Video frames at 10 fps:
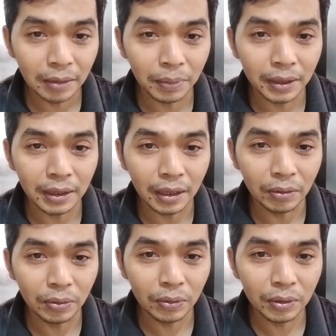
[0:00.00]
siapa
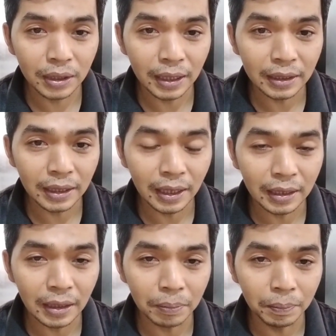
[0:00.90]
tahu nanti
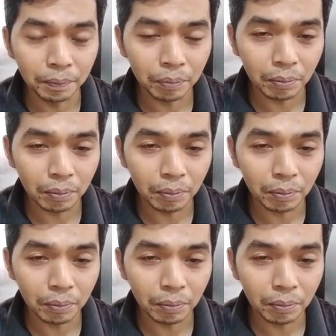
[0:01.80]
Anda